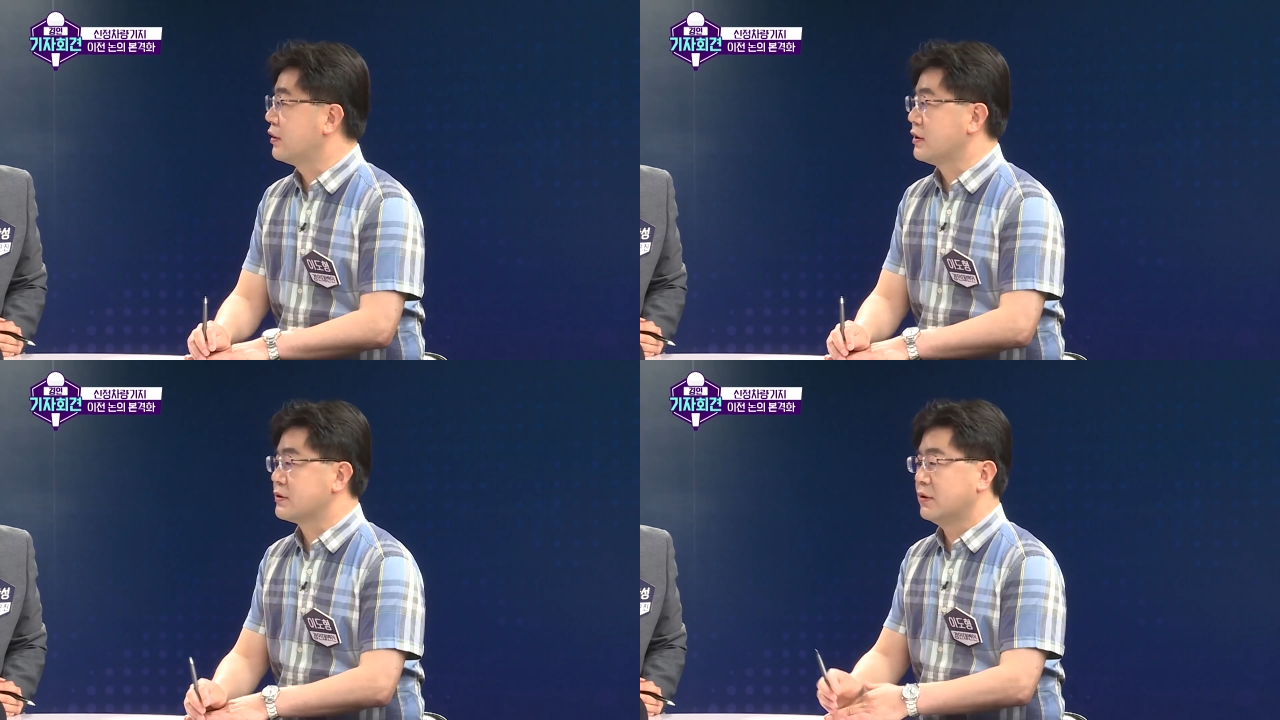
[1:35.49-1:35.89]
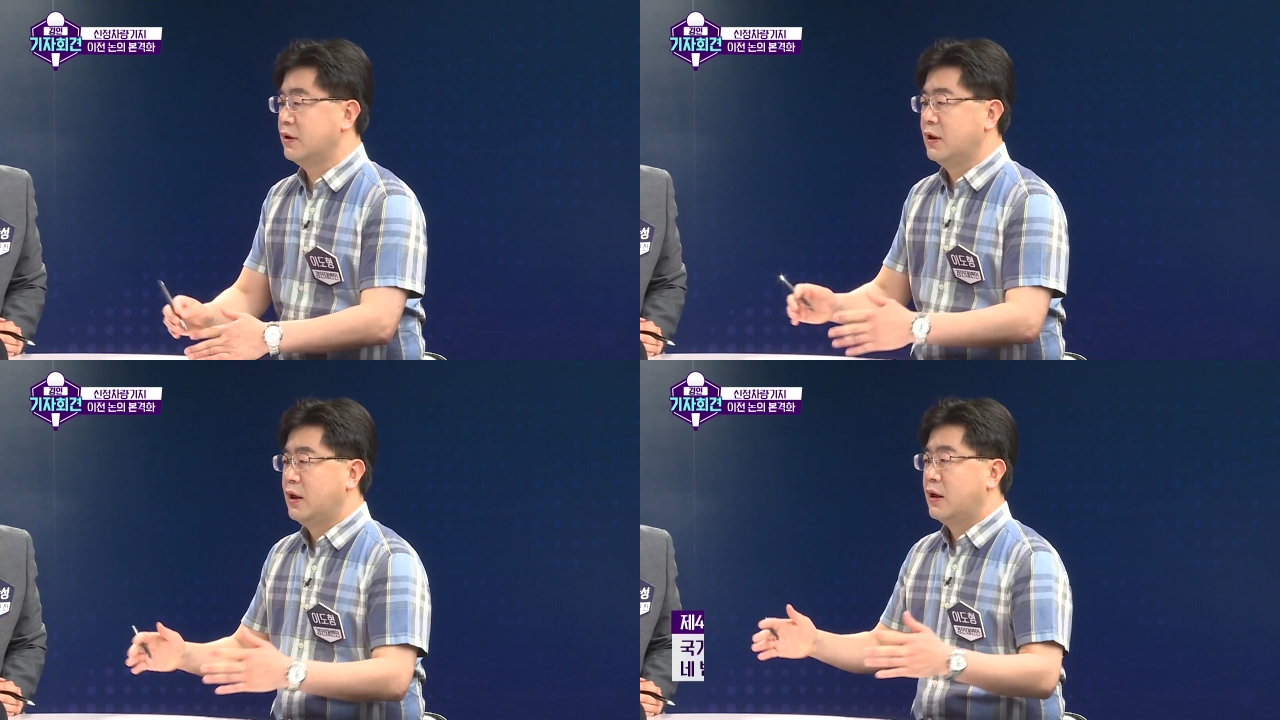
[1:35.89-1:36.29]
돼서
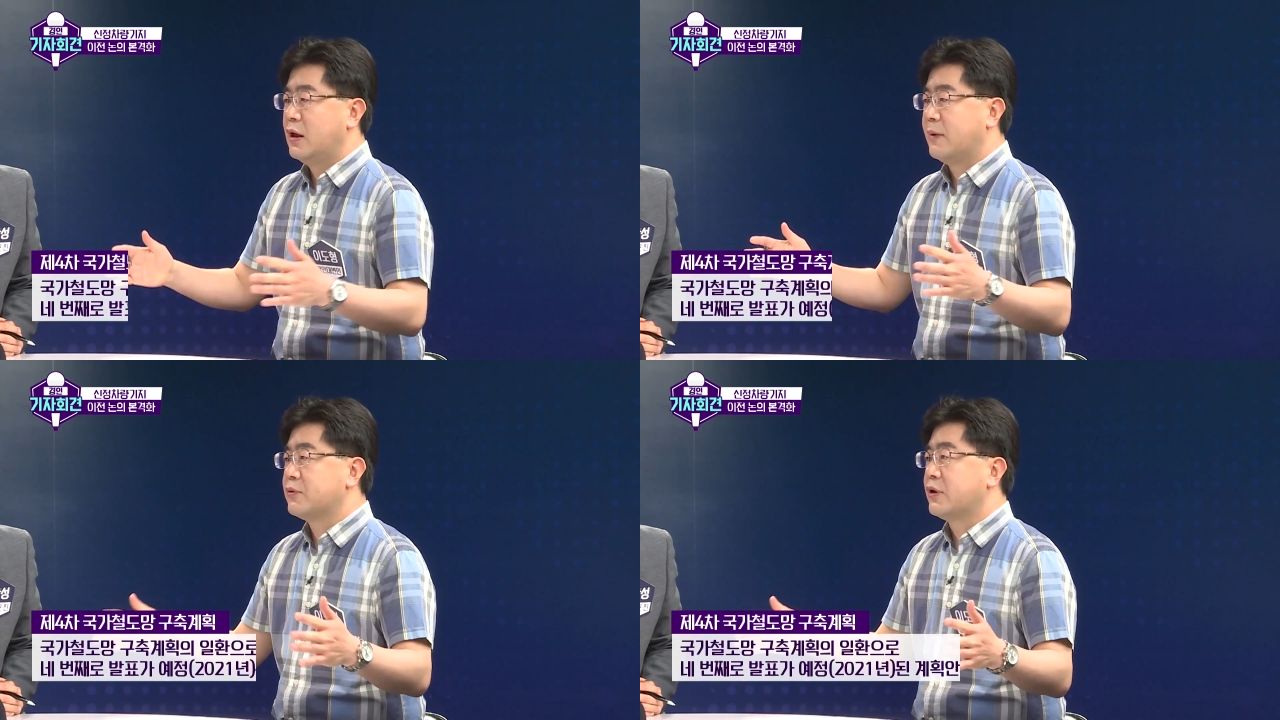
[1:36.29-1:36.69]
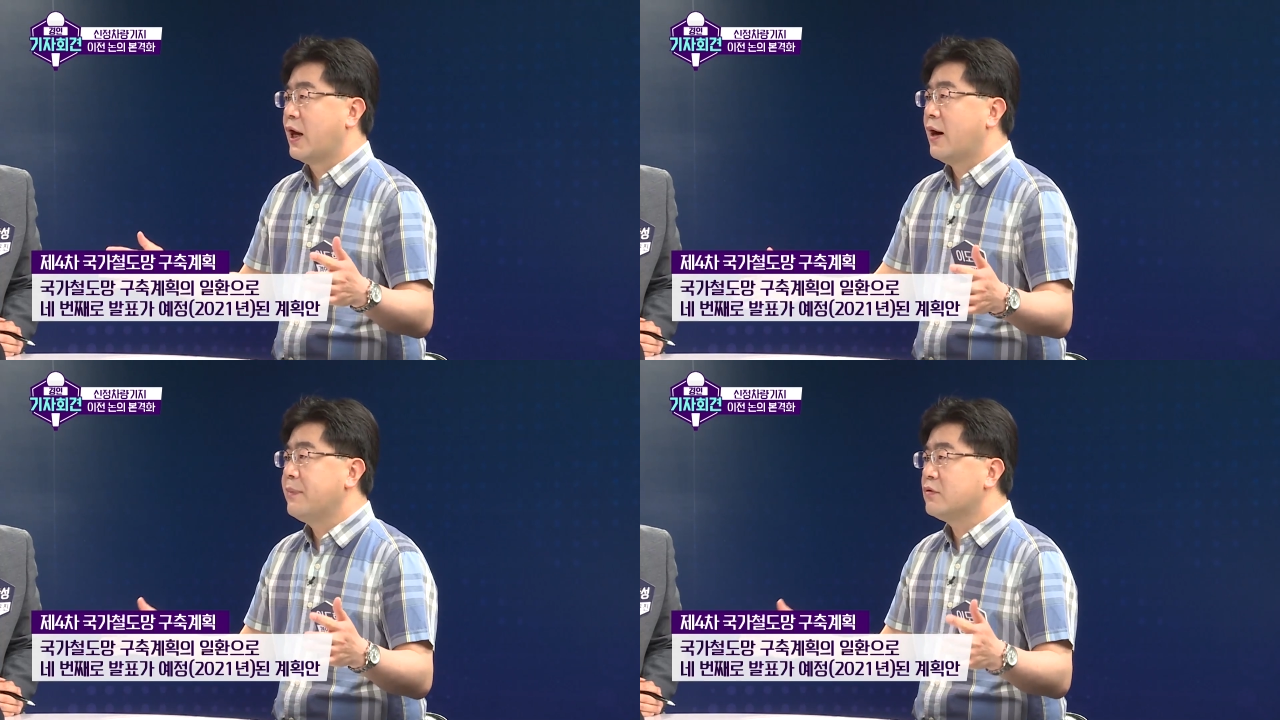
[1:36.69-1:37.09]
앞으로
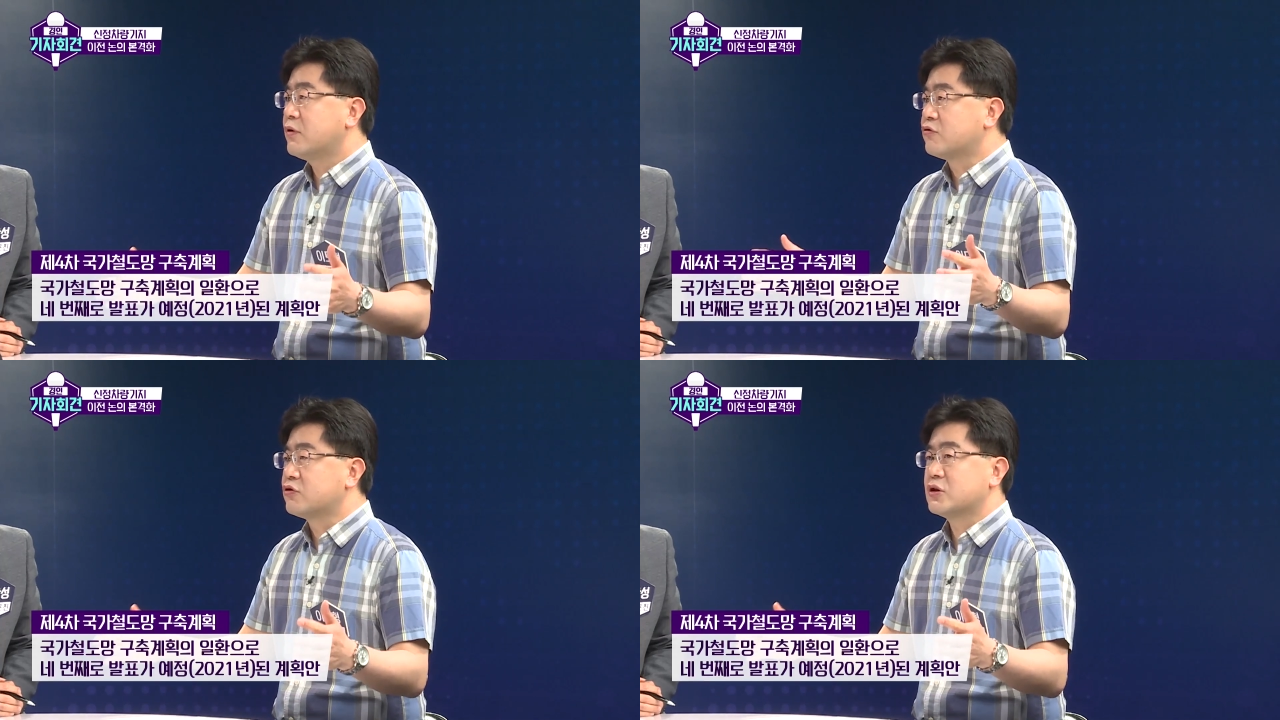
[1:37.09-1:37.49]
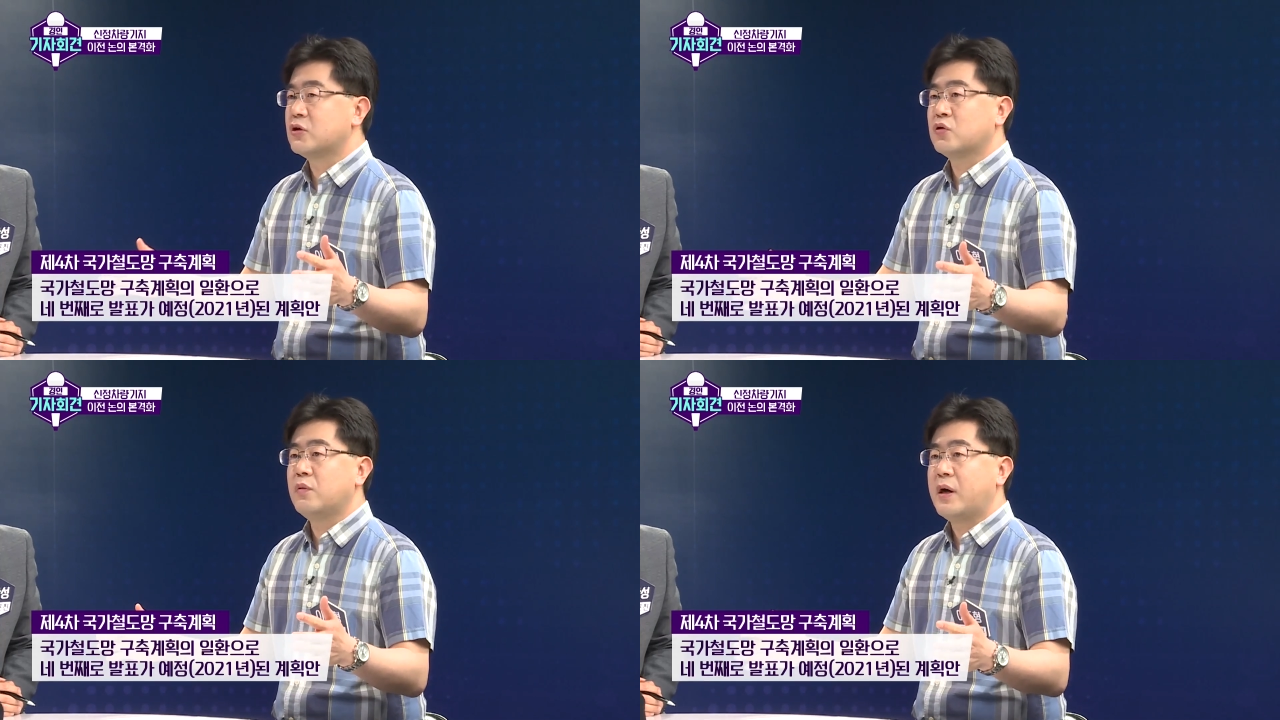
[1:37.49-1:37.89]
대한민국의 국가
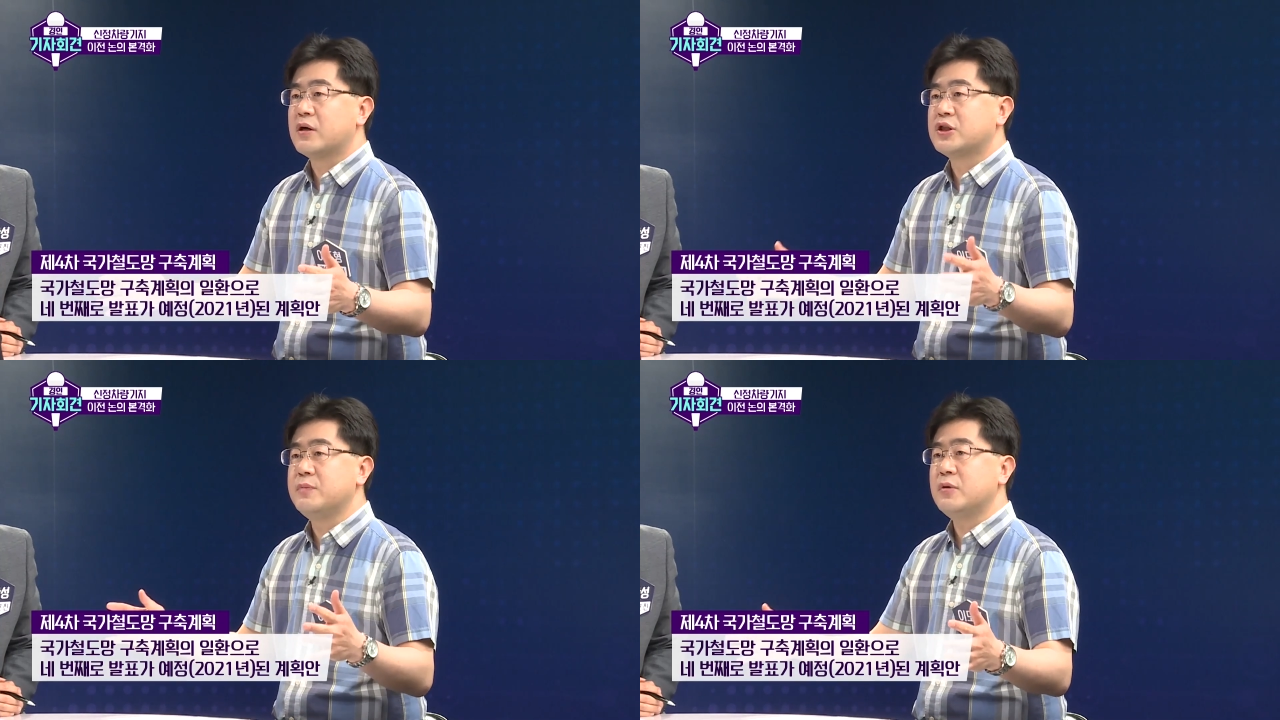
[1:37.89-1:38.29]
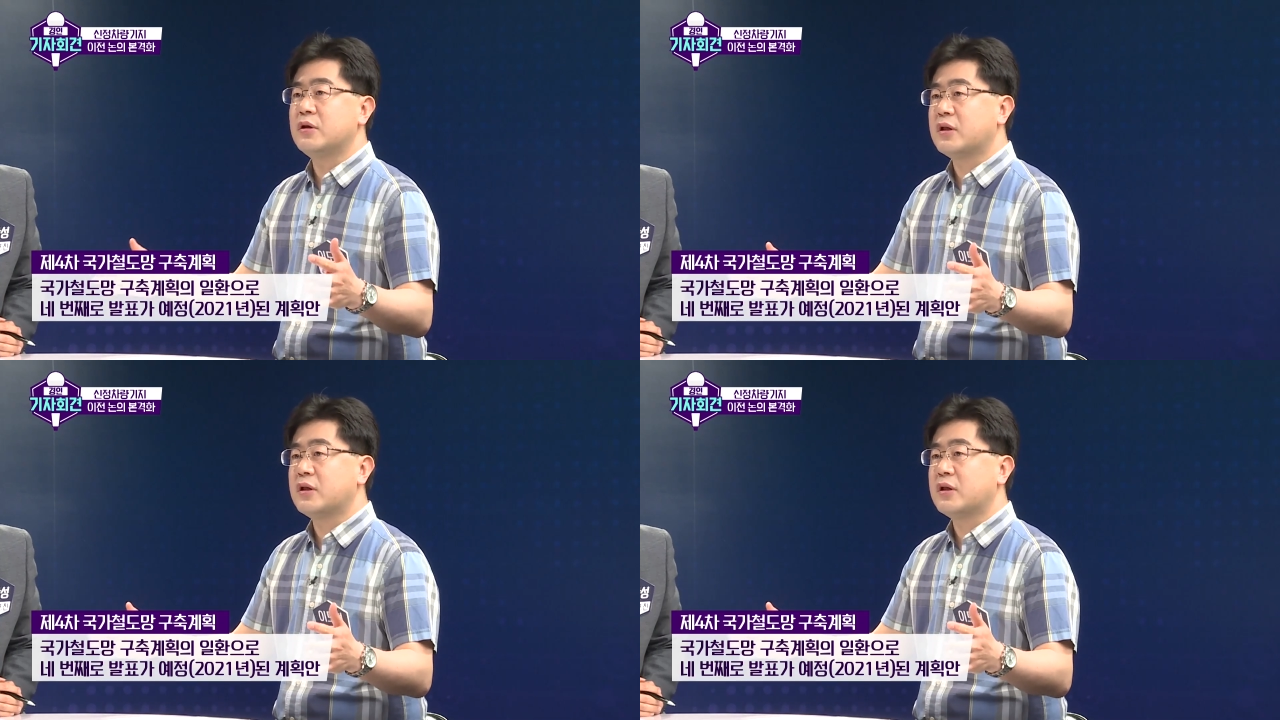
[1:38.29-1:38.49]
철도망을 10년 음.